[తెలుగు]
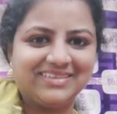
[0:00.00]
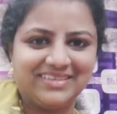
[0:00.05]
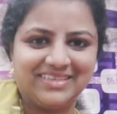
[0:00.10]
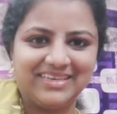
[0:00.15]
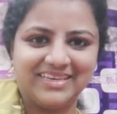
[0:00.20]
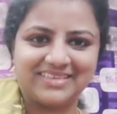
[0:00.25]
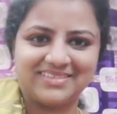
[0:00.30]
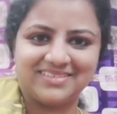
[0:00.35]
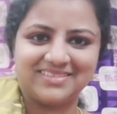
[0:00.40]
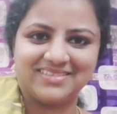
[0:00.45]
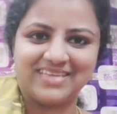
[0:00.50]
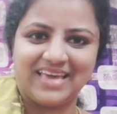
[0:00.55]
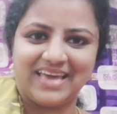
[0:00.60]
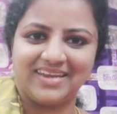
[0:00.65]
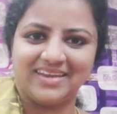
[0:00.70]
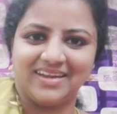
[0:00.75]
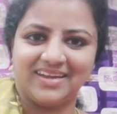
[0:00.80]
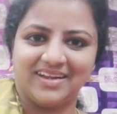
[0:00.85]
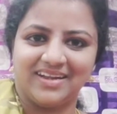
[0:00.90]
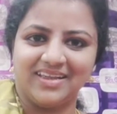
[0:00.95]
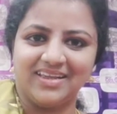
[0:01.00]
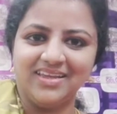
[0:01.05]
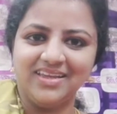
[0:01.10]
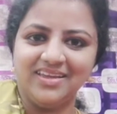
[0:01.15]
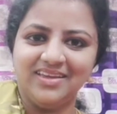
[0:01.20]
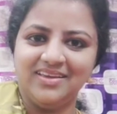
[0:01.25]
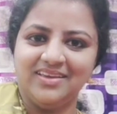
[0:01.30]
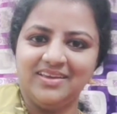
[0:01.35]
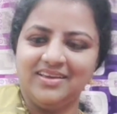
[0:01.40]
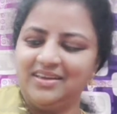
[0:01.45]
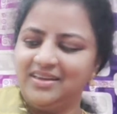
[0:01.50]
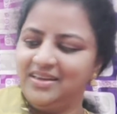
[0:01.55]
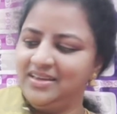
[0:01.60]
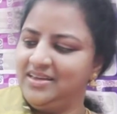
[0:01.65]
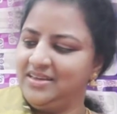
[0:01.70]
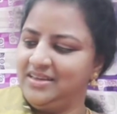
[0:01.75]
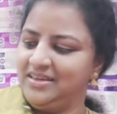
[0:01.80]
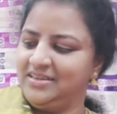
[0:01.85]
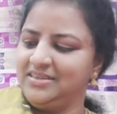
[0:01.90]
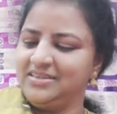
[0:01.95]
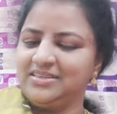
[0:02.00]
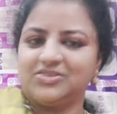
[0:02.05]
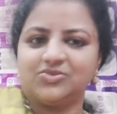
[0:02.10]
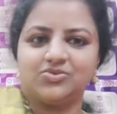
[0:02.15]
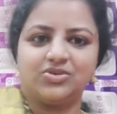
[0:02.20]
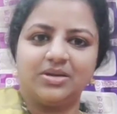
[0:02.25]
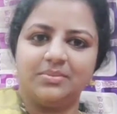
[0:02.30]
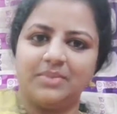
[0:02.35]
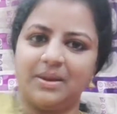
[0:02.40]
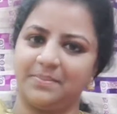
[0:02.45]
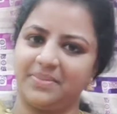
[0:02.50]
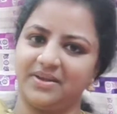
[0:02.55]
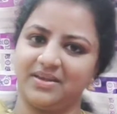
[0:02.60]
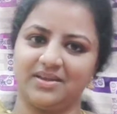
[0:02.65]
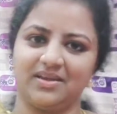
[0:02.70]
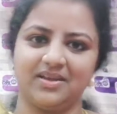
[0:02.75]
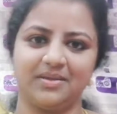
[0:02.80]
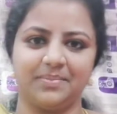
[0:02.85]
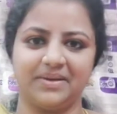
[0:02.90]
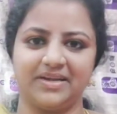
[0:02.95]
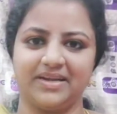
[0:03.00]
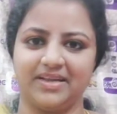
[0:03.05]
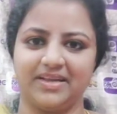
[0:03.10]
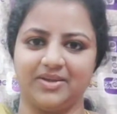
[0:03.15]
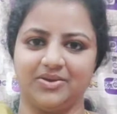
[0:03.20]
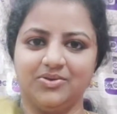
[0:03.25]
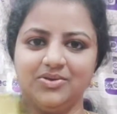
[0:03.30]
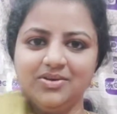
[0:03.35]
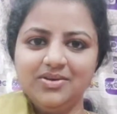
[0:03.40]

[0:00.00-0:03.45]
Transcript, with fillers: నెక్స్ట్ శారీ అండి ఇది కూడా మా పిన్నే పెట్టారు